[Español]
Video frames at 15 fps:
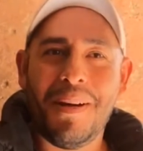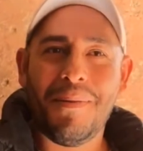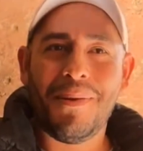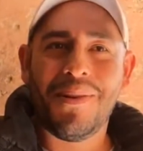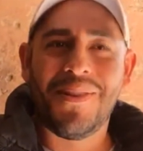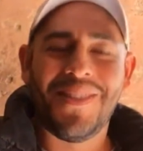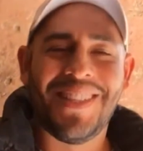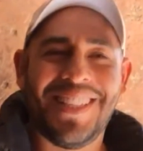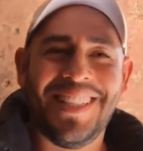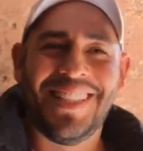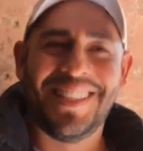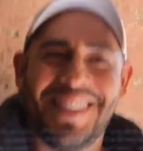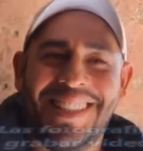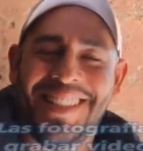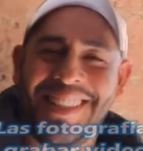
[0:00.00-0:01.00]
Pablo.
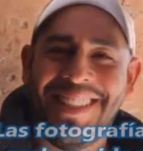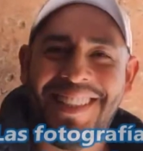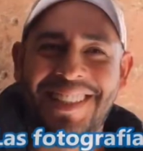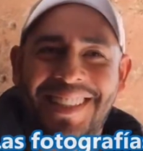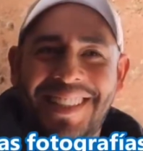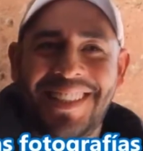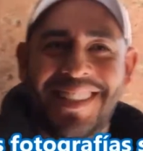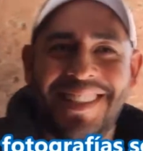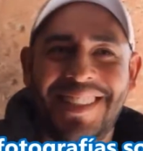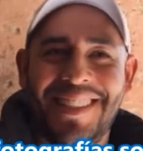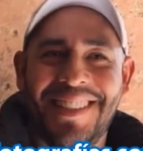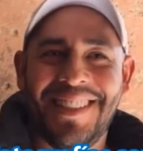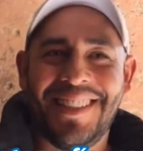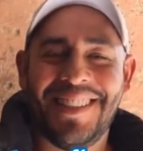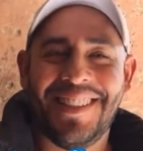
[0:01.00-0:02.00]
Pablo, bueno,
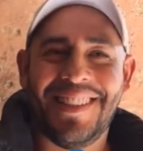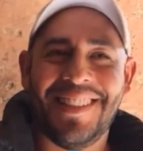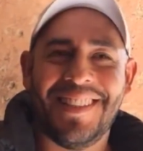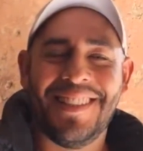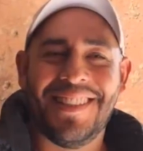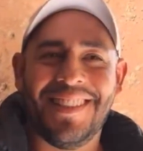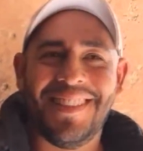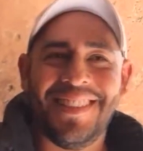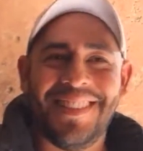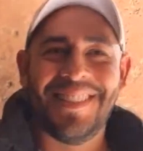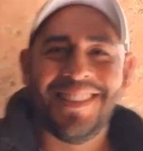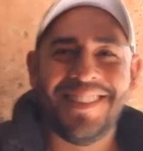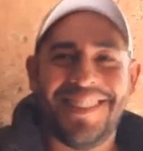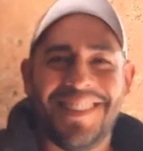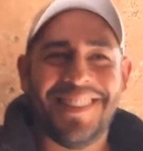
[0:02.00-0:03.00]
Pablo aquí nos está
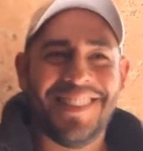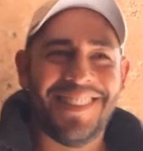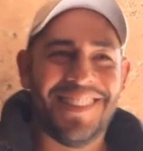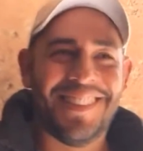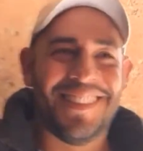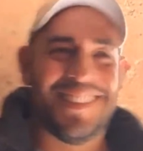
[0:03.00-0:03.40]
recibiendo